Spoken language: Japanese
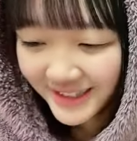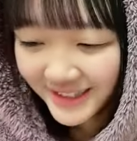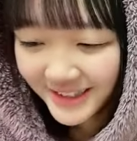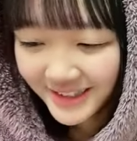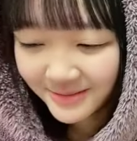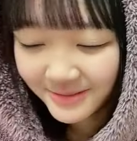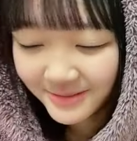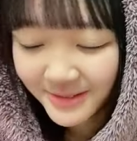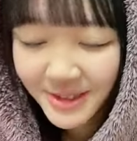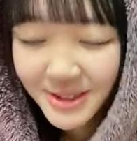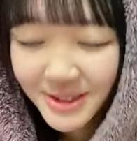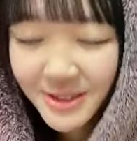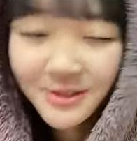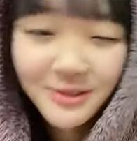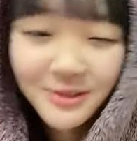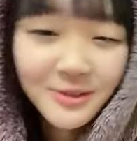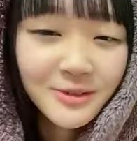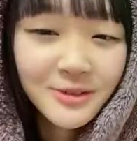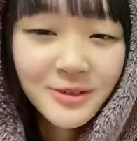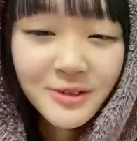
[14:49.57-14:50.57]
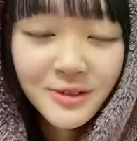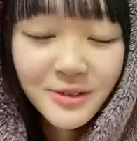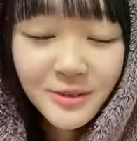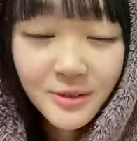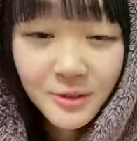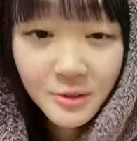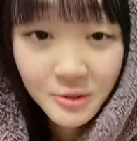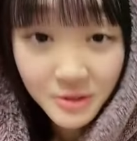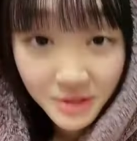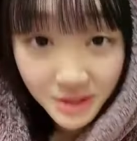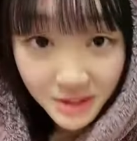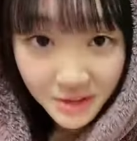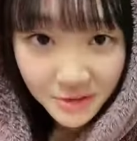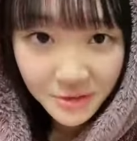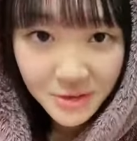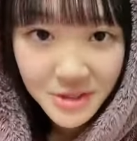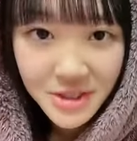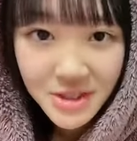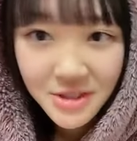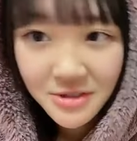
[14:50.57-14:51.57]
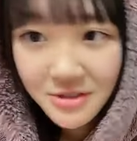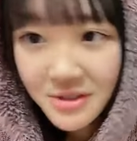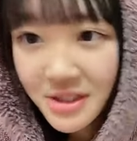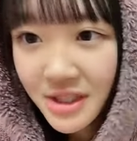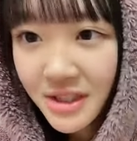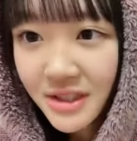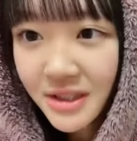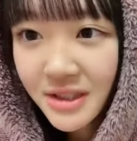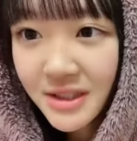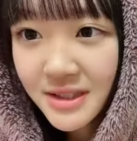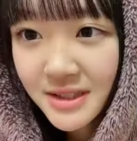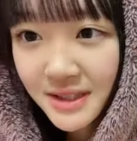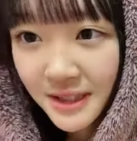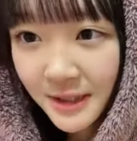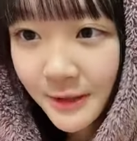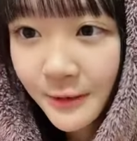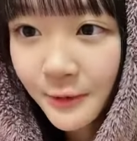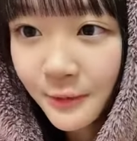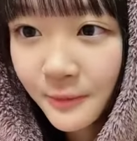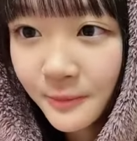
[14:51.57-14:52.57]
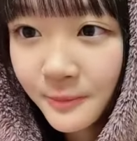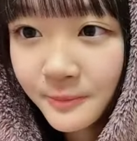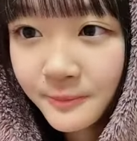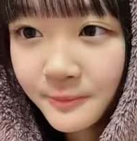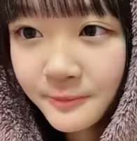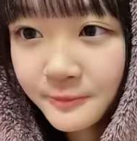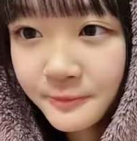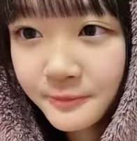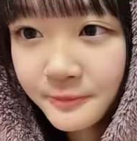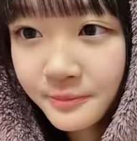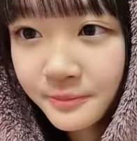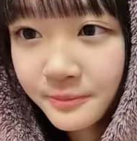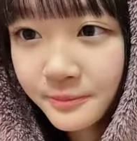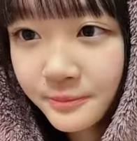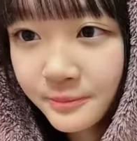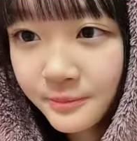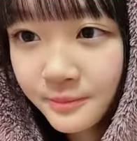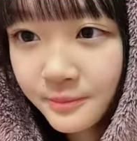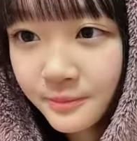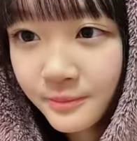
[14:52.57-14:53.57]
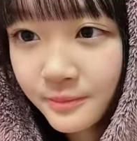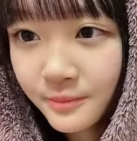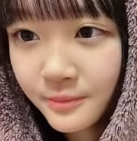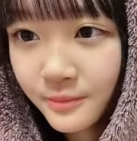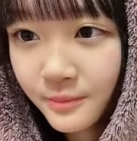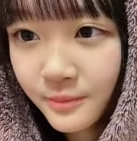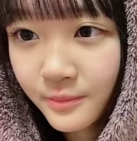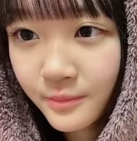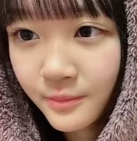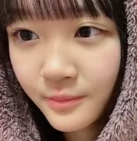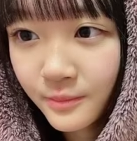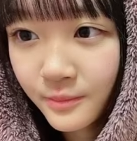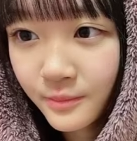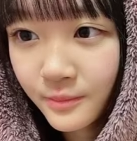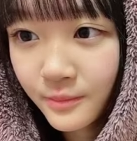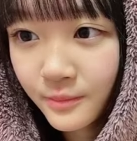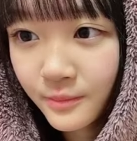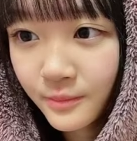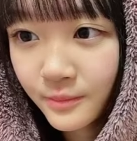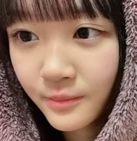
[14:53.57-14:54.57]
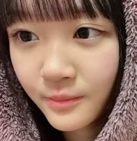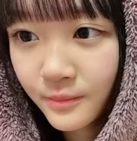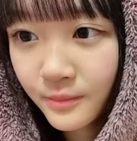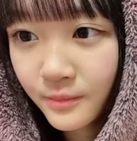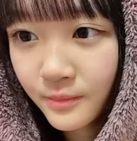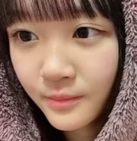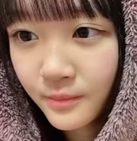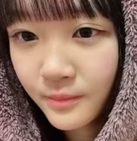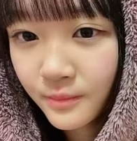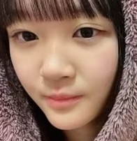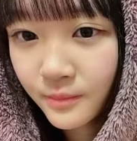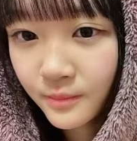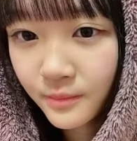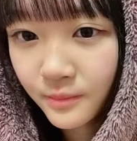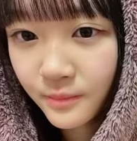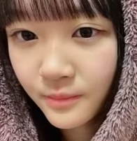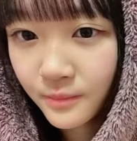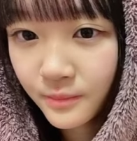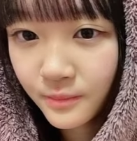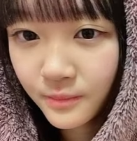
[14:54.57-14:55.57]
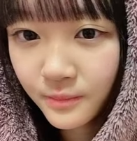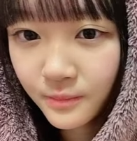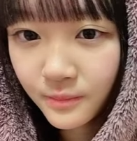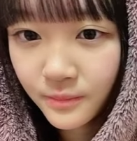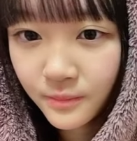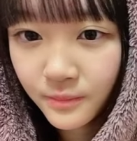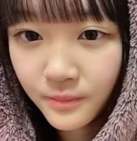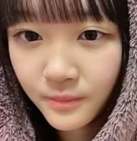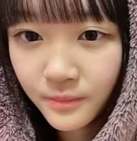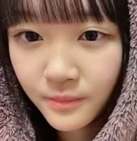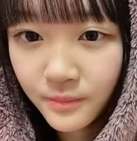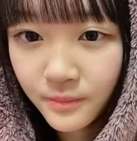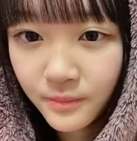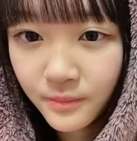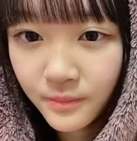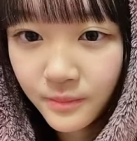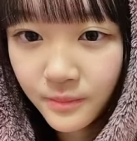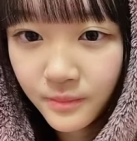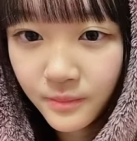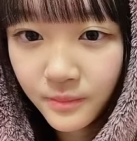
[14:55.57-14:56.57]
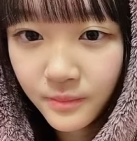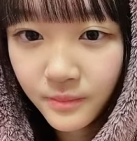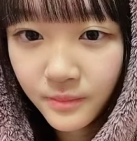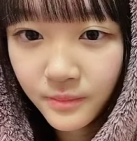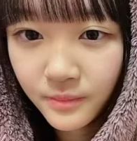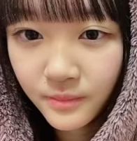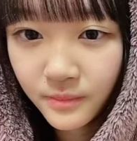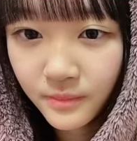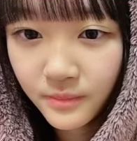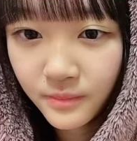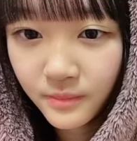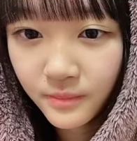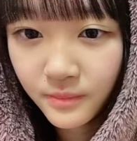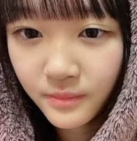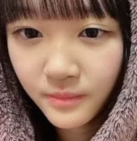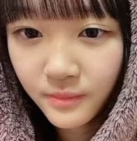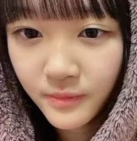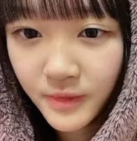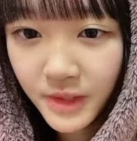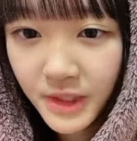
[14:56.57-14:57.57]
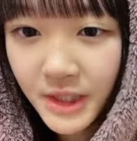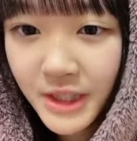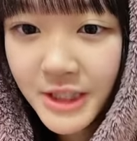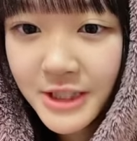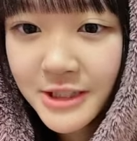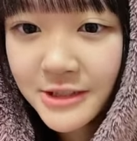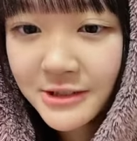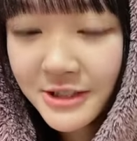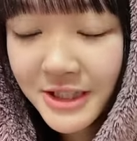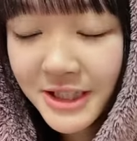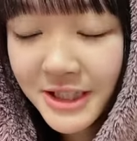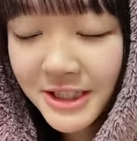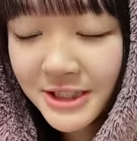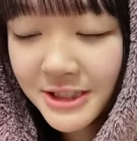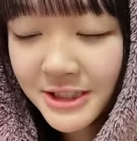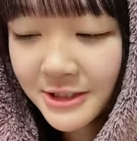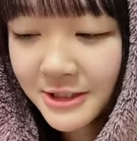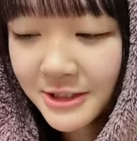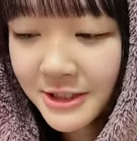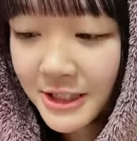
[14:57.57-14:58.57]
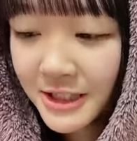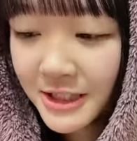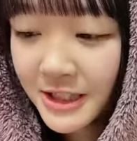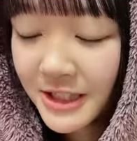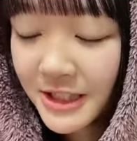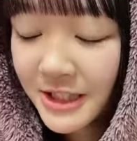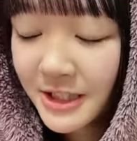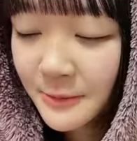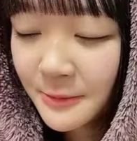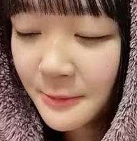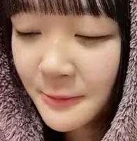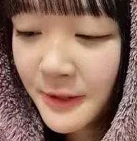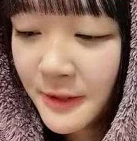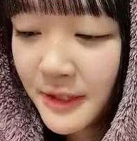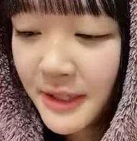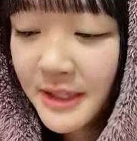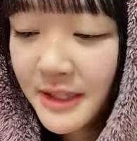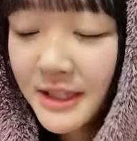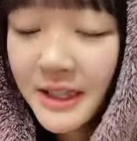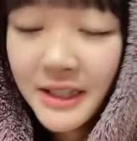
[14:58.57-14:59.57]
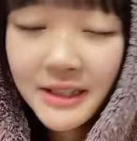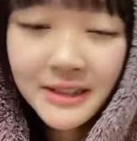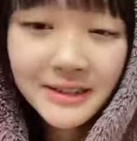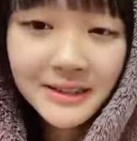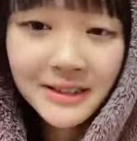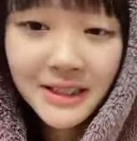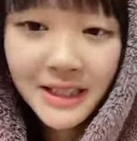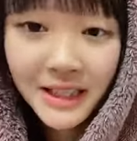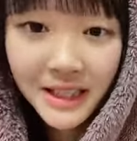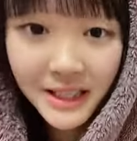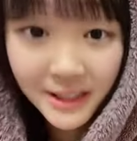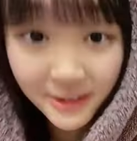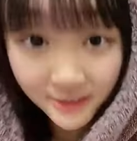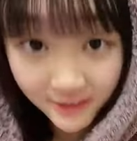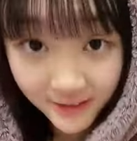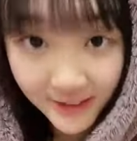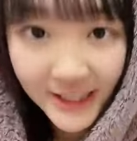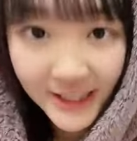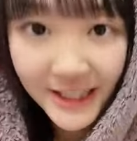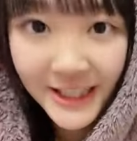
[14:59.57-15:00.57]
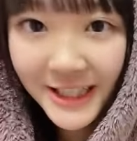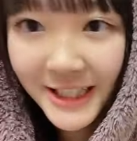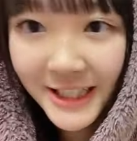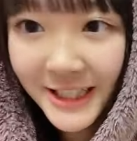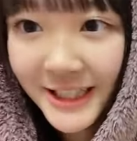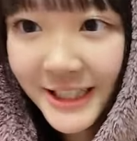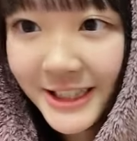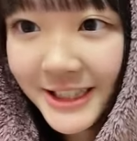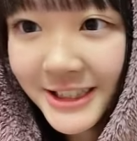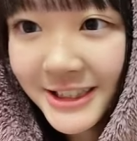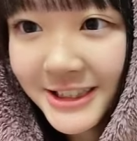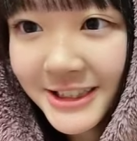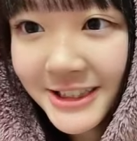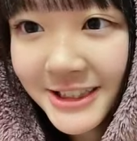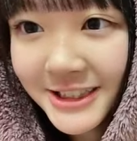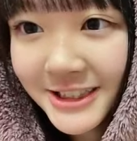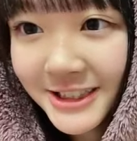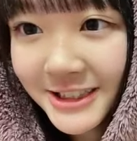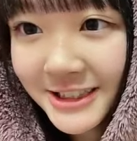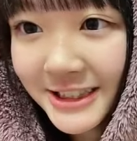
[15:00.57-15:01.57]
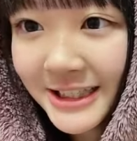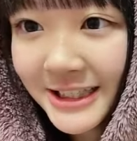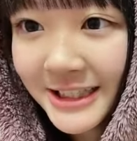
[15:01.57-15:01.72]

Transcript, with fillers: そうなんですえっとメンバーさんは NCT48 のメンバーはえっとセ治玲奈さん三村ひのさんマシモカホさん